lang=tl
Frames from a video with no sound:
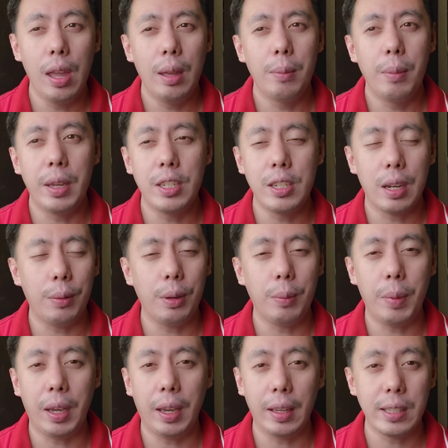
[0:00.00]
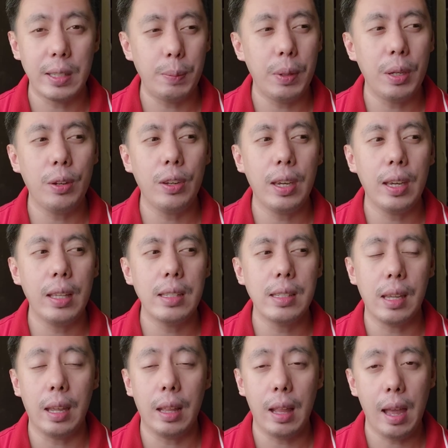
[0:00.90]
by sharing my
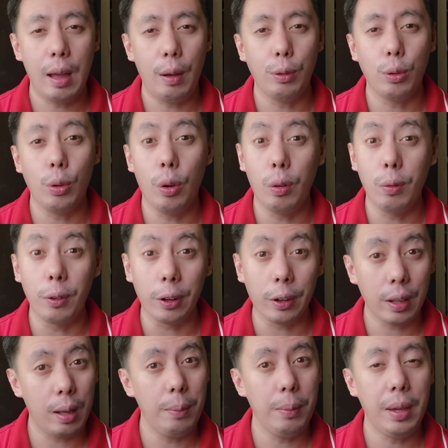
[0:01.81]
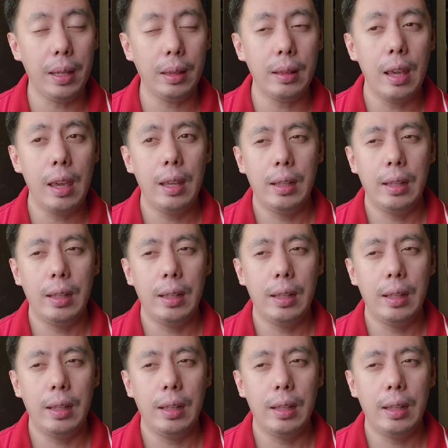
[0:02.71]
experience and how to overcome it